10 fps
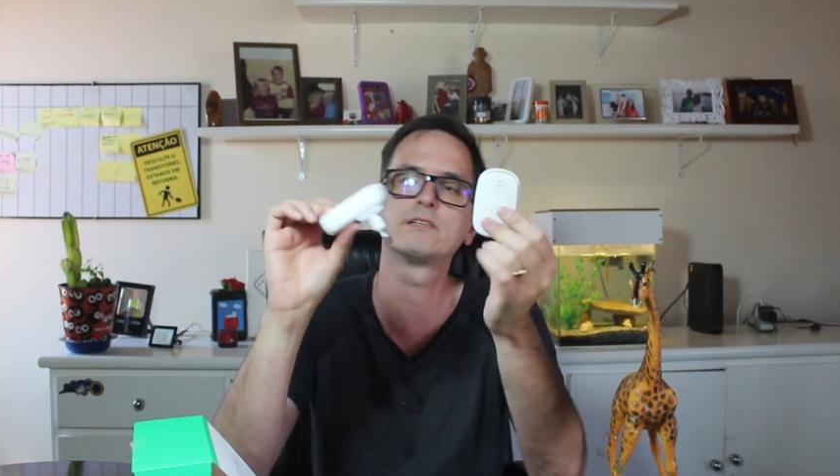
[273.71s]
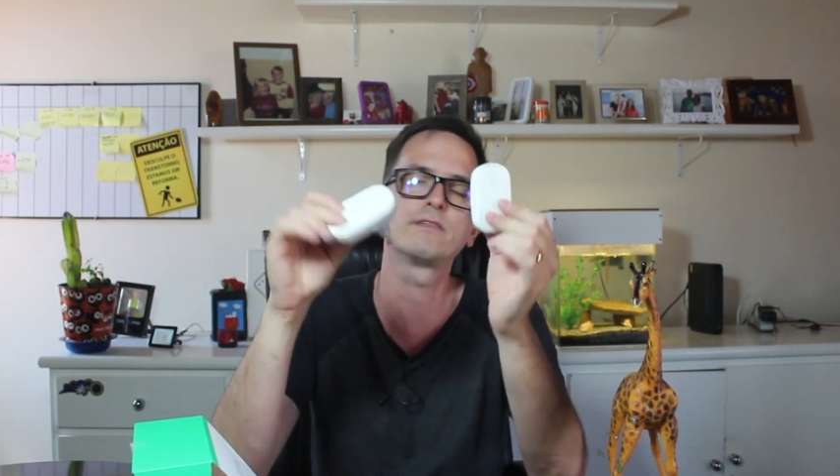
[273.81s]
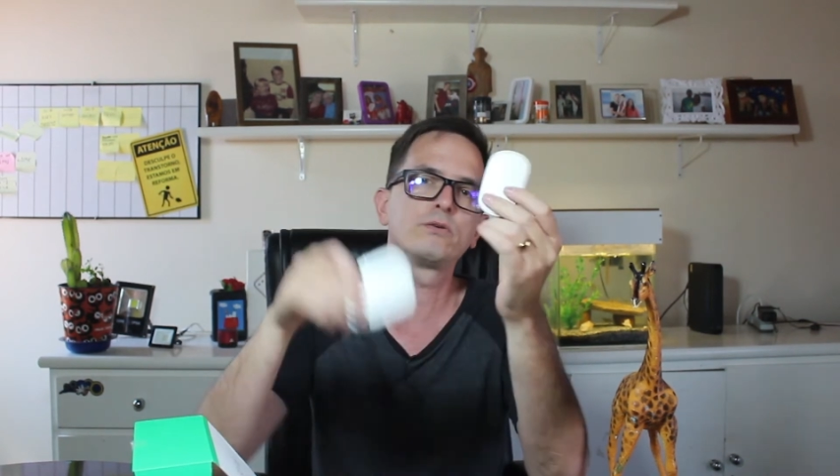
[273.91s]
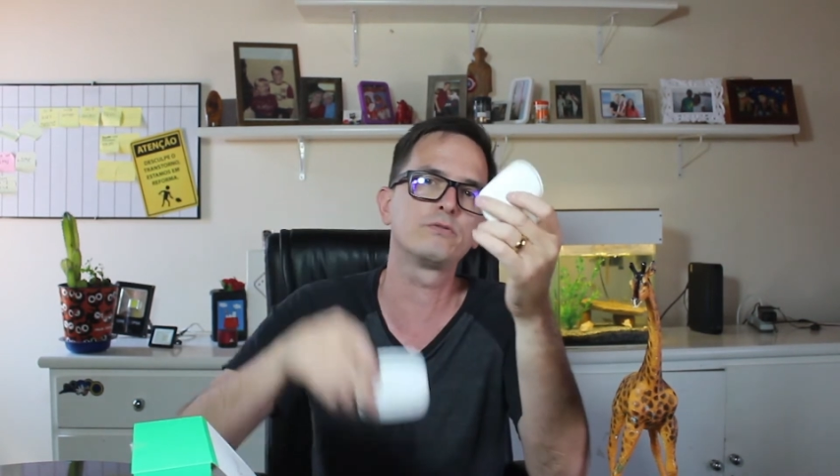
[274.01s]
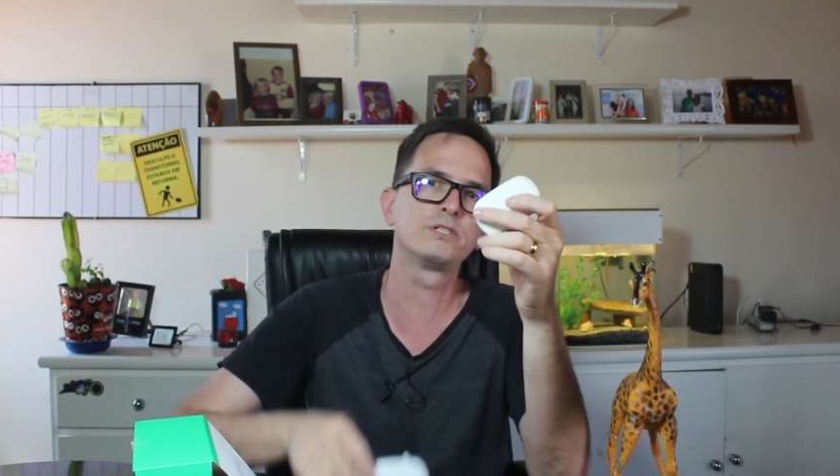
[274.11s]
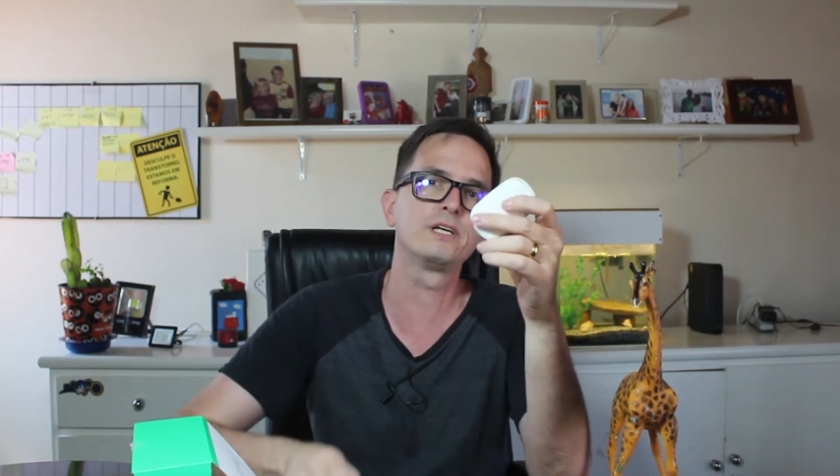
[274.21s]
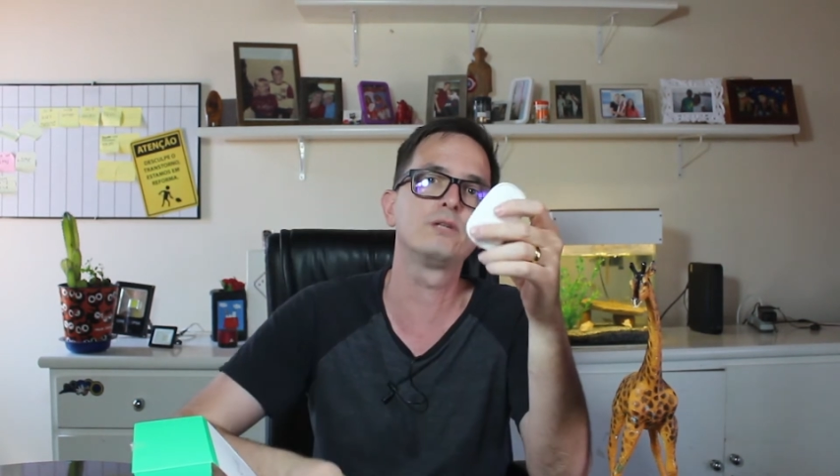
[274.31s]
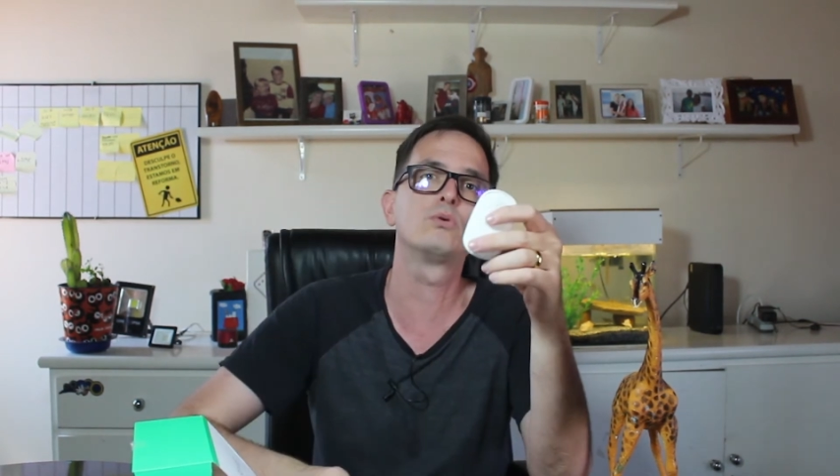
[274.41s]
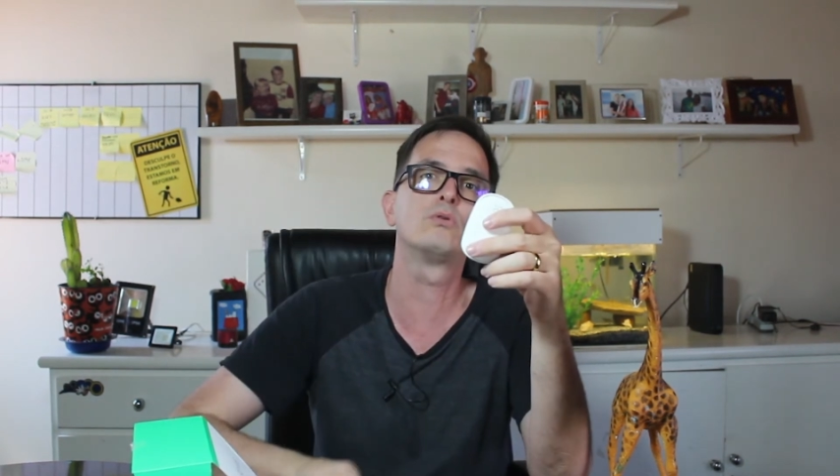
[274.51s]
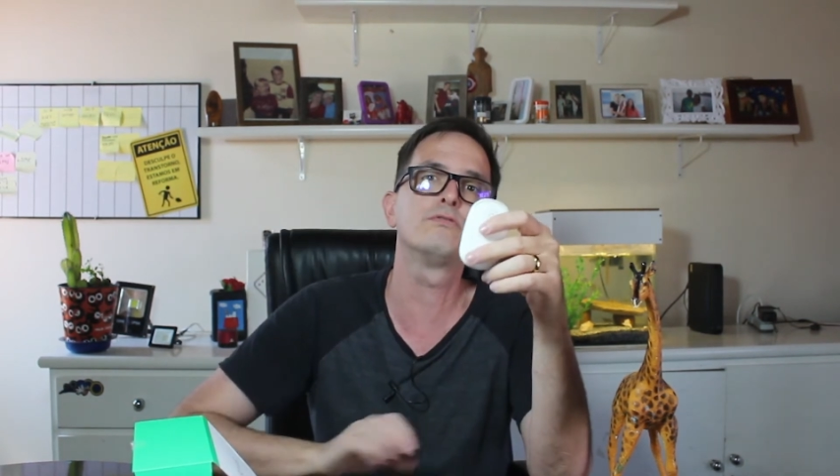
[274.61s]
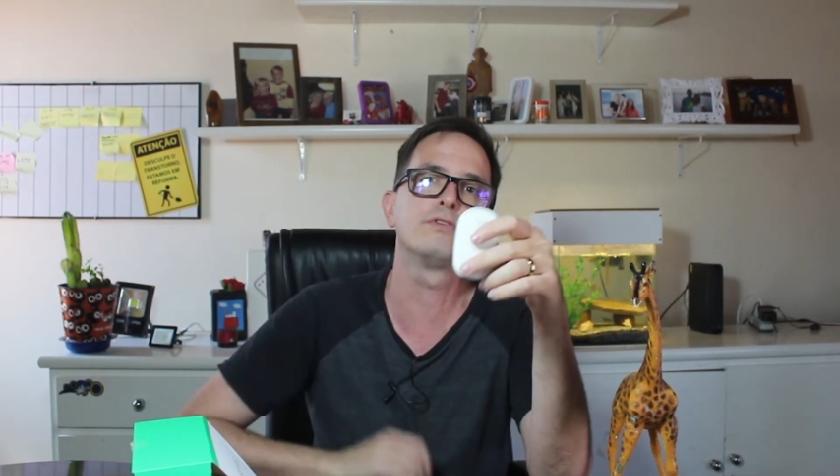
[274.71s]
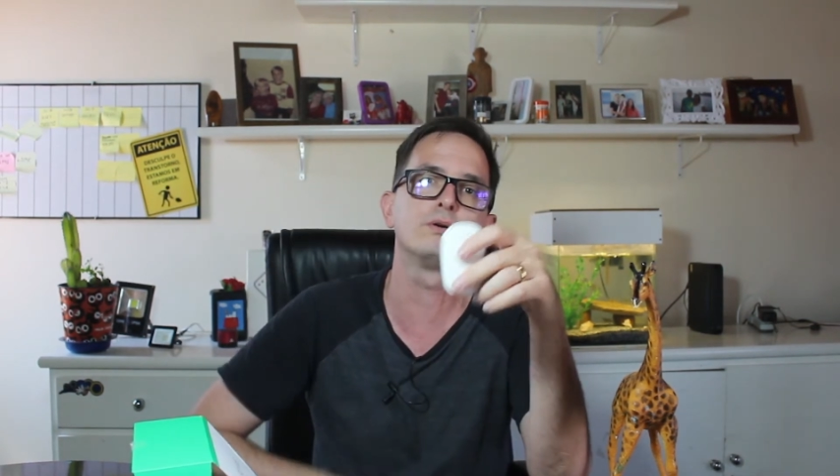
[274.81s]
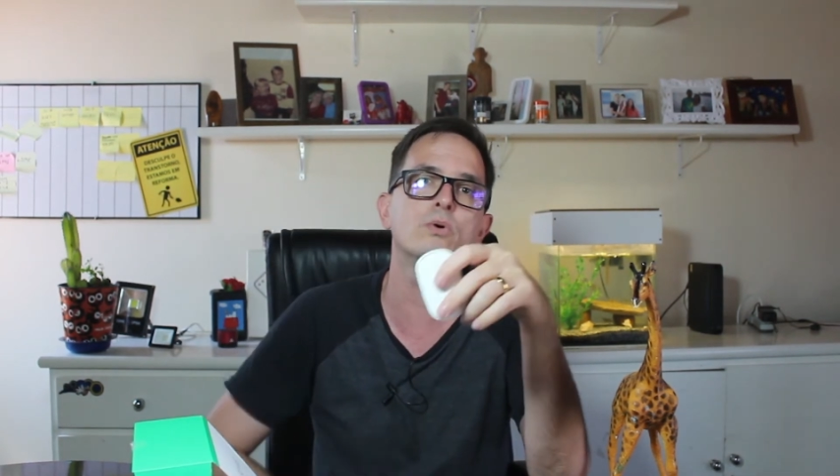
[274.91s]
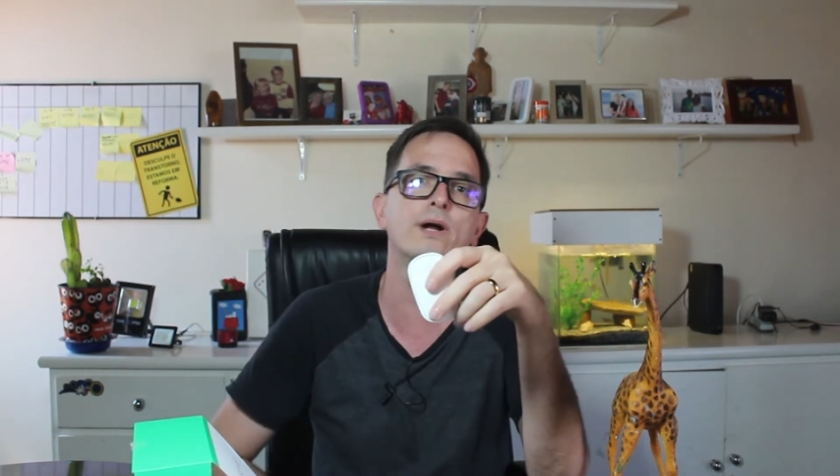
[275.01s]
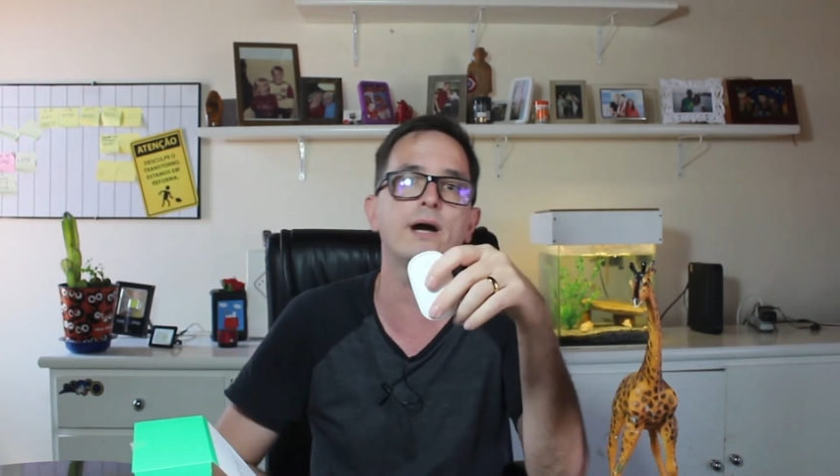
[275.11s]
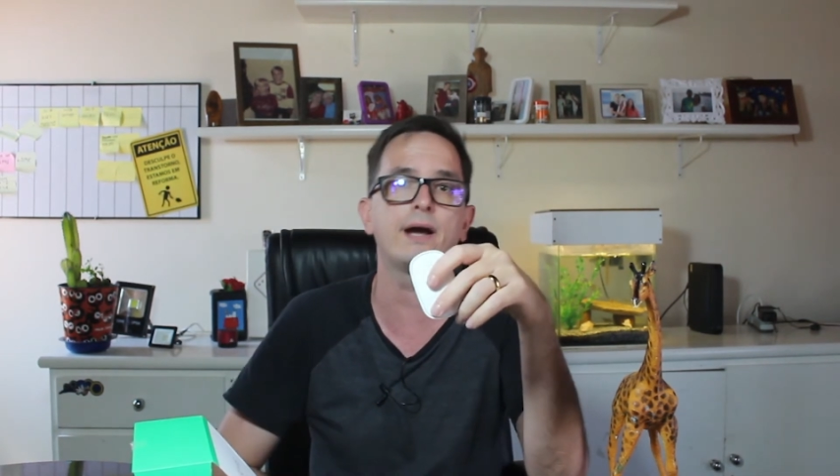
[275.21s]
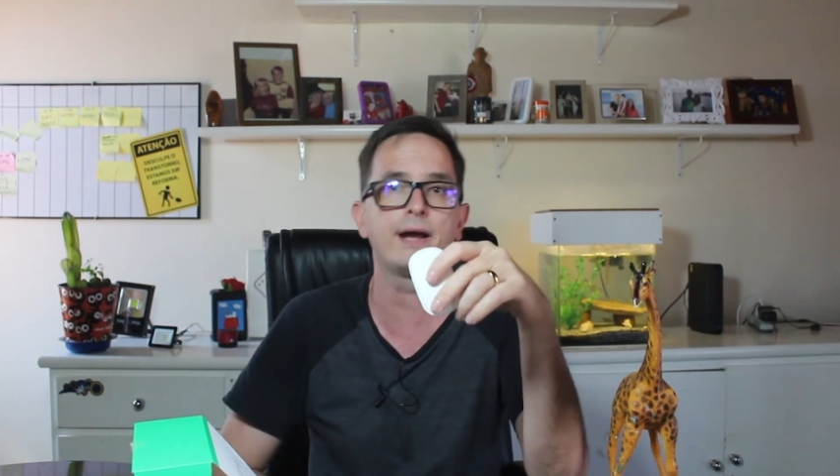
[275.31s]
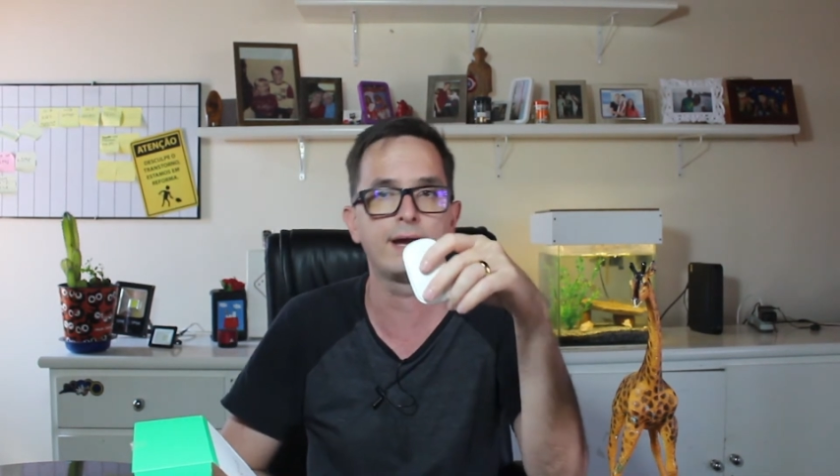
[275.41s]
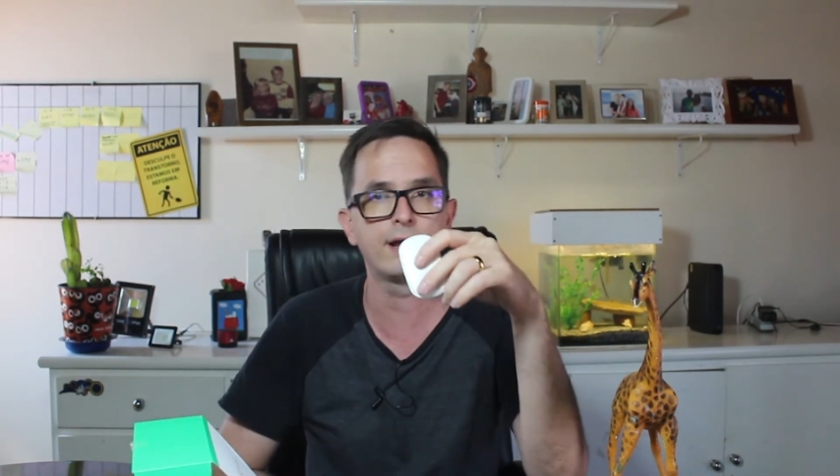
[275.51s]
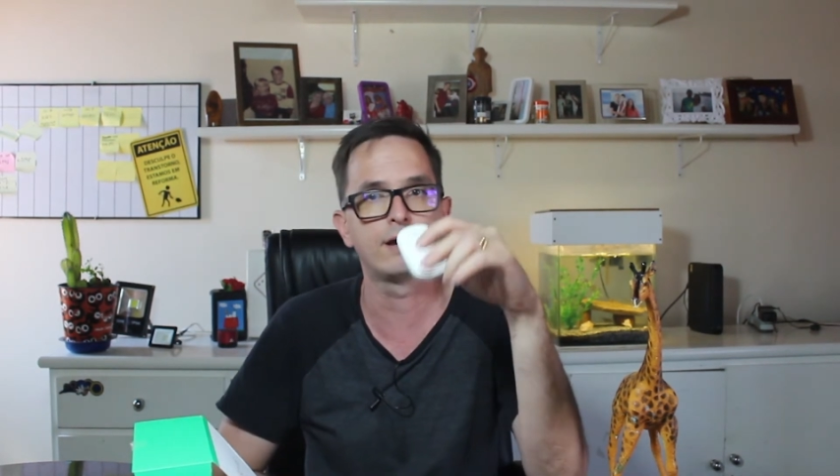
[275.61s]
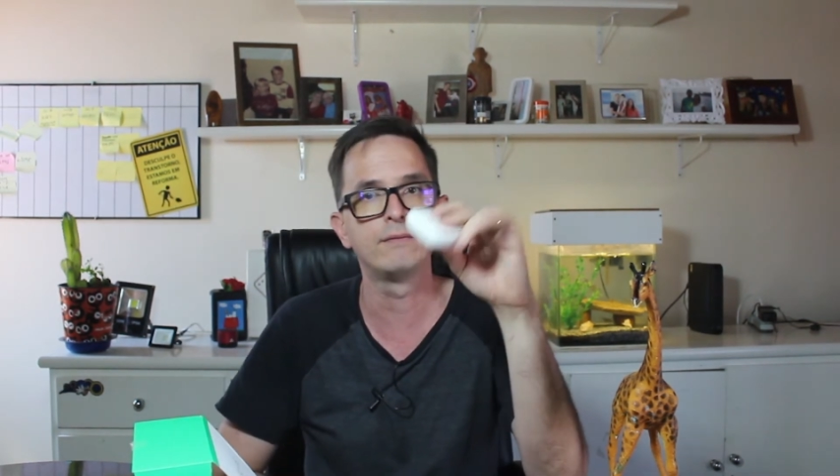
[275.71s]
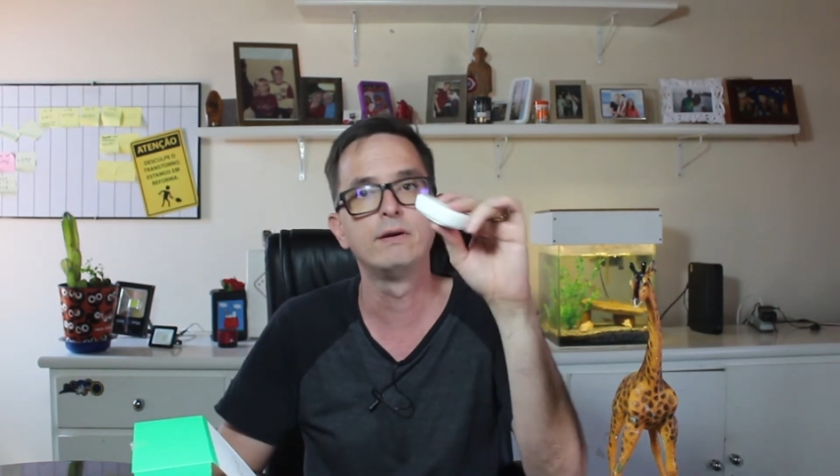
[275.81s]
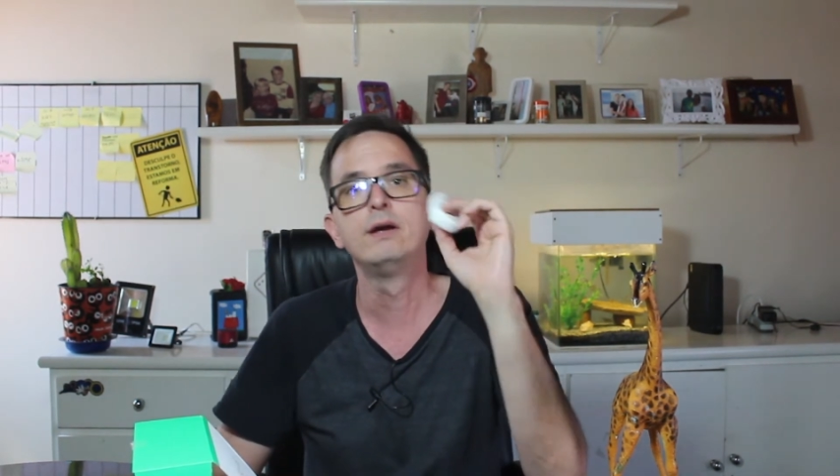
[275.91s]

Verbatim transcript: você vai conseguindo configurar ela.